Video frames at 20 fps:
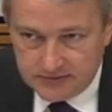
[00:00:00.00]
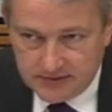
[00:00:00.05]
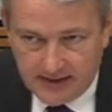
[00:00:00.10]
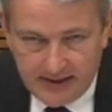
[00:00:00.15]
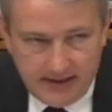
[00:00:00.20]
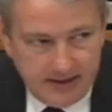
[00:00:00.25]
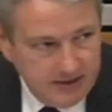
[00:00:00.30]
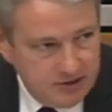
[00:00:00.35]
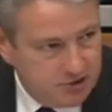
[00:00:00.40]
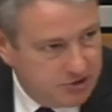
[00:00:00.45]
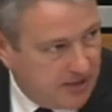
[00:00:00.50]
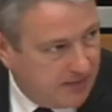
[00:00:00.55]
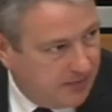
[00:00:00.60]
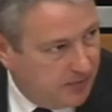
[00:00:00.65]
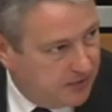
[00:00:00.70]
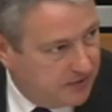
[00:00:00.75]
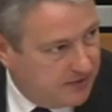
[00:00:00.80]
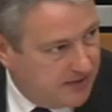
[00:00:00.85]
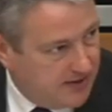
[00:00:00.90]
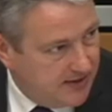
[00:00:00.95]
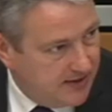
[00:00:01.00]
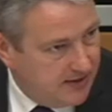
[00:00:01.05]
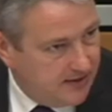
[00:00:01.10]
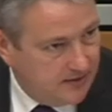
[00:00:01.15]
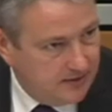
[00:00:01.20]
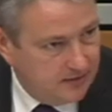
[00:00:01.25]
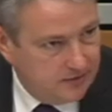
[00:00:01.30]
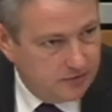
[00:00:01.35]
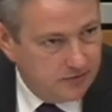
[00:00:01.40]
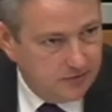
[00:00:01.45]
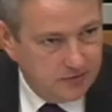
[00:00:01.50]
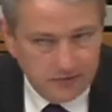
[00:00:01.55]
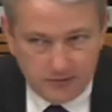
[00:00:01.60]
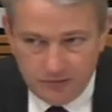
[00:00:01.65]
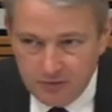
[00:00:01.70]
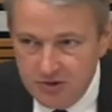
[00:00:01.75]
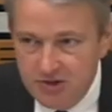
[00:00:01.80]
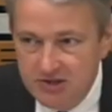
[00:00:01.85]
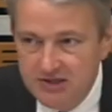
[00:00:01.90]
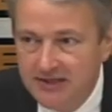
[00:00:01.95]
très charpenté et donc
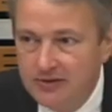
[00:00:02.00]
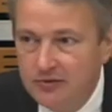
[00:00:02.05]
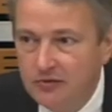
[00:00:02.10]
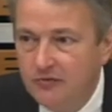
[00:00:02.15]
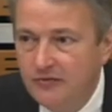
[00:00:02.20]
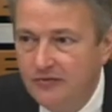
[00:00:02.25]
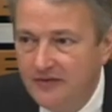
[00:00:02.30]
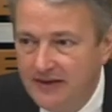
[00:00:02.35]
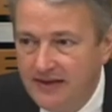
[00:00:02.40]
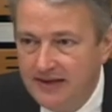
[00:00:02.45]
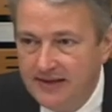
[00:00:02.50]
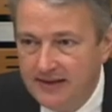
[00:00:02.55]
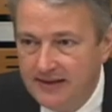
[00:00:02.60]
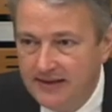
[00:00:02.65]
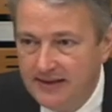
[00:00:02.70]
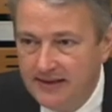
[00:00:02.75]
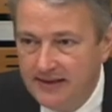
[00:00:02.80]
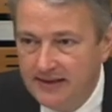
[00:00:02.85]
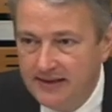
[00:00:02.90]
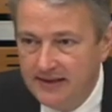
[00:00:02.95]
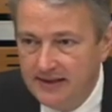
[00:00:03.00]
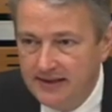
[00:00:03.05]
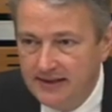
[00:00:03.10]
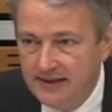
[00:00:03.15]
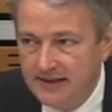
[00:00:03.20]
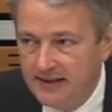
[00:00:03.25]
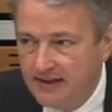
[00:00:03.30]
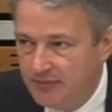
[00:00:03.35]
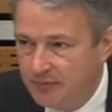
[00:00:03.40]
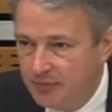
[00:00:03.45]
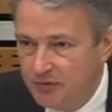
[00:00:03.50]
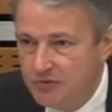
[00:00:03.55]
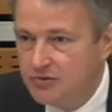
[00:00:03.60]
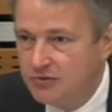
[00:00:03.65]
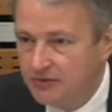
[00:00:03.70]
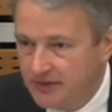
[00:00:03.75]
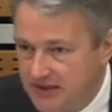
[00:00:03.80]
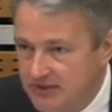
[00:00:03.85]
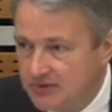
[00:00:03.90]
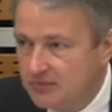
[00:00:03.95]
moi j'y ai trouvé les,
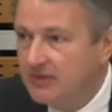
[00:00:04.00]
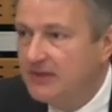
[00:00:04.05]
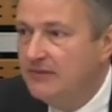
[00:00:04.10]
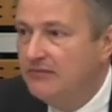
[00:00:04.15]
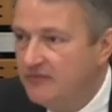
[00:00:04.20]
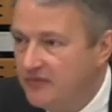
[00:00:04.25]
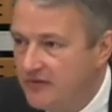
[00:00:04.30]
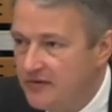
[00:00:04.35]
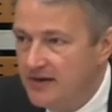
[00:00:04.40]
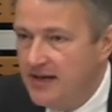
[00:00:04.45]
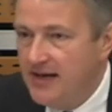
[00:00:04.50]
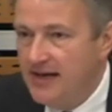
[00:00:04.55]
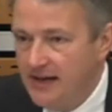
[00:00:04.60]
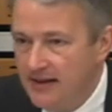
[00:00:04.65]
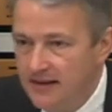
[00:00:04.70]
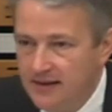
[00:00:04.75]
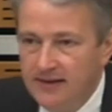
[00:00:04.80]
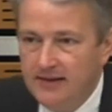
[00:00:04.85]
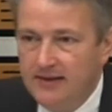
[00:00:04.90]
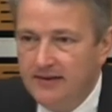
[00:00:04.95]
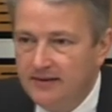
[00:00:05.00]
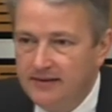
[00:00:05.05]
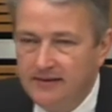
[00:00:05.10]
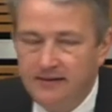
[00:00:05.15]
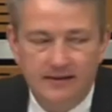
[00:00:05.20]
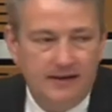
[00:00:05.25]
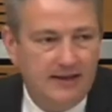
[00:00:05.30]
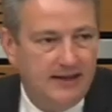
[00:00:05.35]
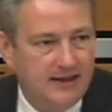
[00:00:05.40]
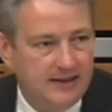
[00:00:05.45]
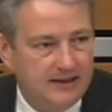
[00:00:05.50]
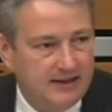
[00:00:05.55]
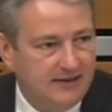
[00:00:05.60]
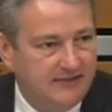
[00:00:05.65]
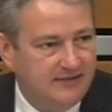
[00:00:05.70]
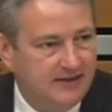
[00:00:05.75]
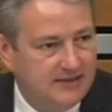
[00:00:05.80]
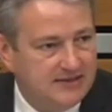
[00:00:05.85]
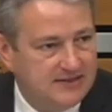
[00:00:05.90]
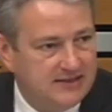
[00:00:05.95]
réponses aux questions qui me venaient à,
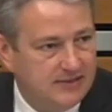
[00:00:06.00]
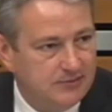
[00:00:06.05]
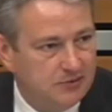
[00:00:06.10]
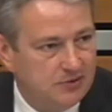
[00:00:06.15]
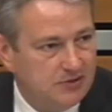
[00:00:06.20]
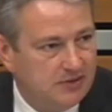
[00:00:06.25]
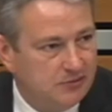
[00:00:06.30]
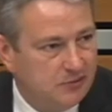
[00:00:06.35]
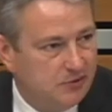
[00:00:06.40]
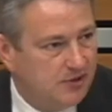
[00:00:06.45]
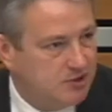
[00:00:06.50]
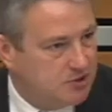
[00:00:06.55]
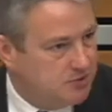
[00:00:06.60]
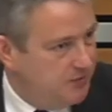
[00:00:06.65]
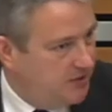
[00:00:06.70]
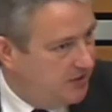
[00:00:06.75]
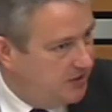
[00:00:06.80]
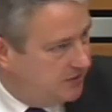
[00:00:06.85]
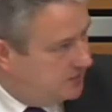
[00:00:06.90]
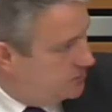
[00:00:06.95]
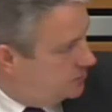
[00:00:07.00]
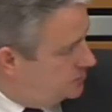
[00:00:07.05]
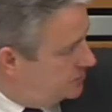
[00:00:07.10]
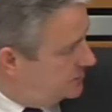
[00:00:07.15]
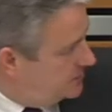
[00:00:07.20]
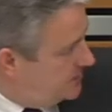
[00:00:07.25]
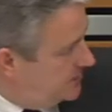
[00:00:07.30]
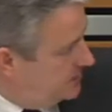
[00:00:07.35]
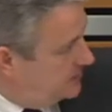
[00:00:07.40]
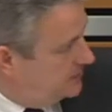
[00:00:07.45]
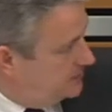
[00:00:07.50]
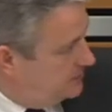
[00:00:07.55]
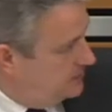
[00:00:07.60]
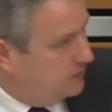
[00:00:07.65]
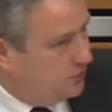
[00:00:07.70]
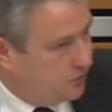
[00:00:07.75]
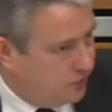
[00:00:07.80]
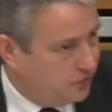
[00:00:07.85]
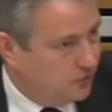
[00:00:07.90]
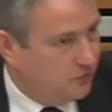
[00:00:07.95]
travers les éléments de témoignage. Mais je sais que
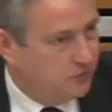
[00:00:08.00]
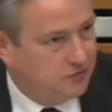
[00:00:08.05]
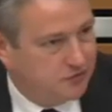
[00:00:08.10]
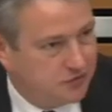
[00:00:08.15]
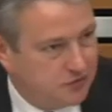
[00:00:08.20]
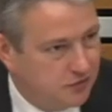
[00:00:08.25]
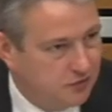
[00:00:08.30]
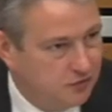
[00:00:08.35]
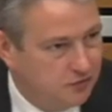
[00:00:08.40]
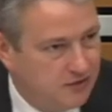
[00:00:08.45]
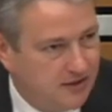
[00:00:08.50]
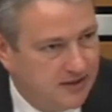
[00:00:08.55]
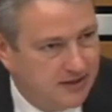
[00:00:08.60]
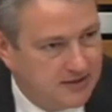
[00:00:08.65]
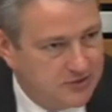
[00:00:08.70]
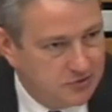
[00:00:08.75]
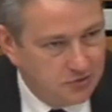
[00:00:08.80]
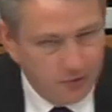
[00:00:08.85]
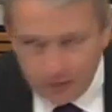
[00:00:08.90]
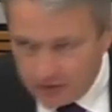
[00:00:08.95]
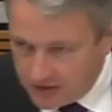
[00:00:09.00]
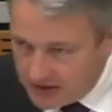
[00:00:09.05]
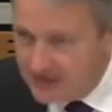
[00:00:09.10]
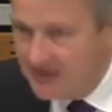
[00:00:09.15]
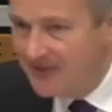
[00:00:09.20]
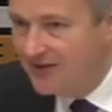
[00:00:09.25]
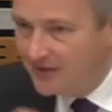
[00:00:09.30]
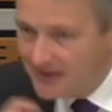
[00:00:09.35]
d'autres ont sans doute des questions, peut-être